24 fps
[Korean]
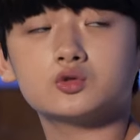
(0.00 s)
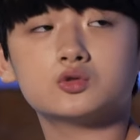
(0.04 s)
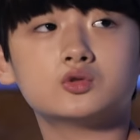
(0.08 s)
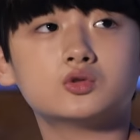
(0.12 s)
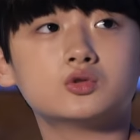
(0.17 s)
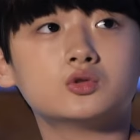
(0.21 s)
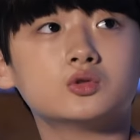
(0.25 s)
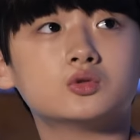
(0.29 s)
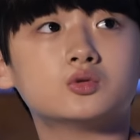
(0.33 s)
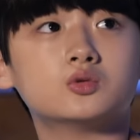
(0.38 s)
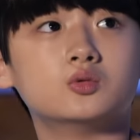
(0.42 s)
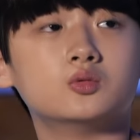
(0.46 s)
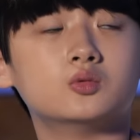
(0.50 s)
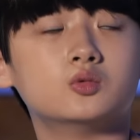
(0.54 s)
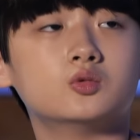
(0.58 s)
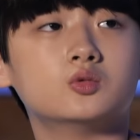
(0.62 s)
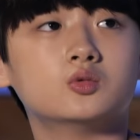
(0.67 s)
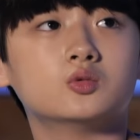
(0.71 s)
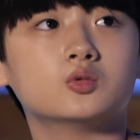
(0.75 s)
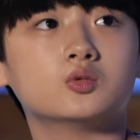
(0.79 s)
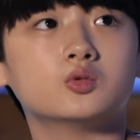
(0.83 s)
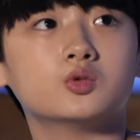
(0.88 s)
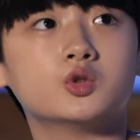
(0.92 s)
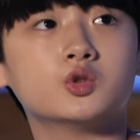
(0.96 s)
그리고
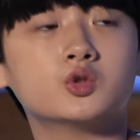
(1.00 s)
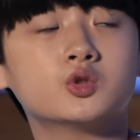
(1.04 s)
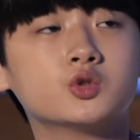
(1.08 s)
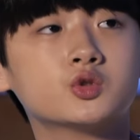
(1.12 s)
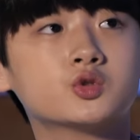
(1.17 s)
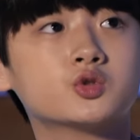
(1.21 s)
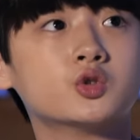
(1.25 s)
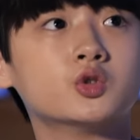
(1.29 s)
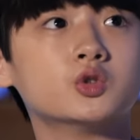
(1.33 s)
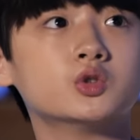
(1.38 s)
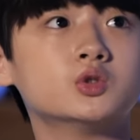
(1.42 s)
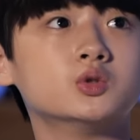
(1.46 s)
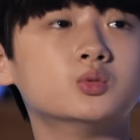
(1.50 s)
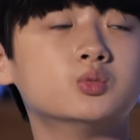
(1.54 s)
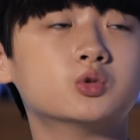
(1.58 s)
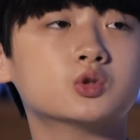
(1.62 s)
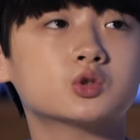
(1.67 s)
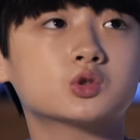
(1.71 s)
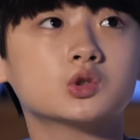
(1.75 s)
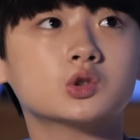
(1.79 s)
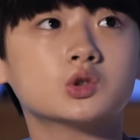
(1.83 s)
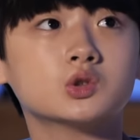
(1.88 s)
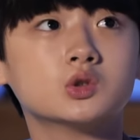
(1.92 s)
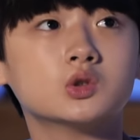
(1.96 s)
여긴 저희 집
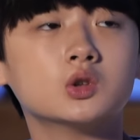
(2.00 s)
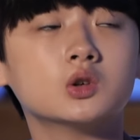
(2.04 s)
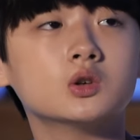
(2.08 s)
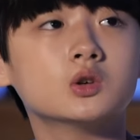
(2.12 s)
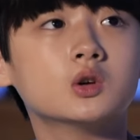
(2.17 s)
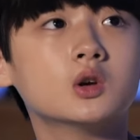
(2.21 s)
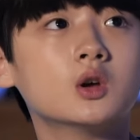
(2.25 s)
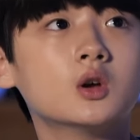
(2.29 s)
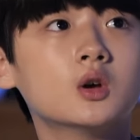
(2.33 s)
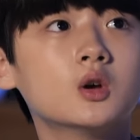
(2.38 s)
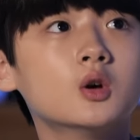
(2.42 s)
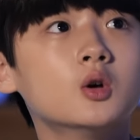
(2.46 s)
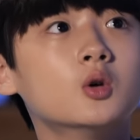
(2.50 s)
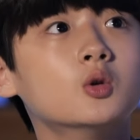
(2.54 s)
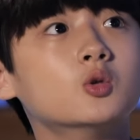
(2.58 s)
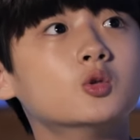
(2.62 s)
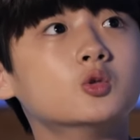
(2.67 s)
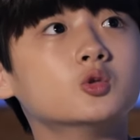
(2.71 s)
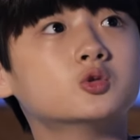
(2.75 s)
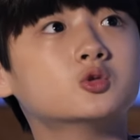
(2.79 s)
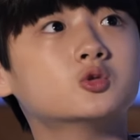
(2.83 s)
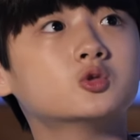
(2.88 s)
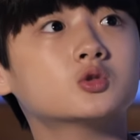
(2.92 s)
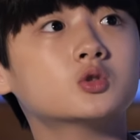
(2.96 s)
옥상인데
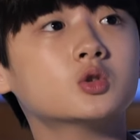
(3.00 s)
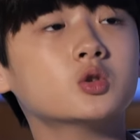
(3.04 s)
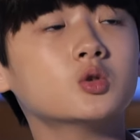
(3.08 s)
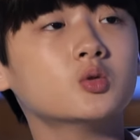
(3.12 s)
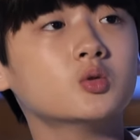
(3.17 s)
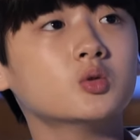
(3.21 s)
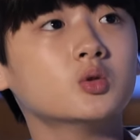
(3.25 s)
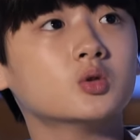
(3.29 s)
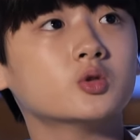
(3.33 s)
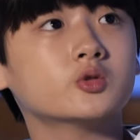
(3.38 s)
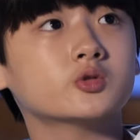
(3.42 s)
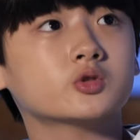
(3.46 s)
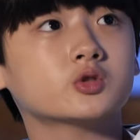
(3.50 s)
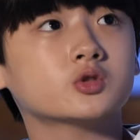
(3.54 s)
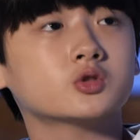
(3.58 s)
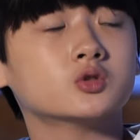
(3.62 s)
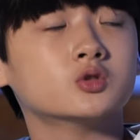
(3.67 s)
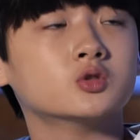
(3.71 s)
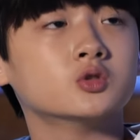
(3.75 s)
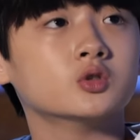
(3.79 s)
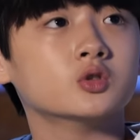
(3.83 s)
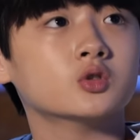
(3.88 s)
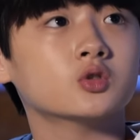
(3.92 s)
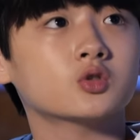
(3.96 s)
어떻게
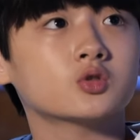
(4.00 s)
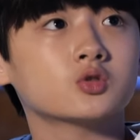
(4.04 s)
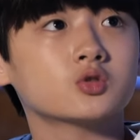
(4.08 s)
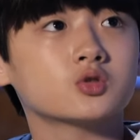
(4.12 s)
올라오신 거예요,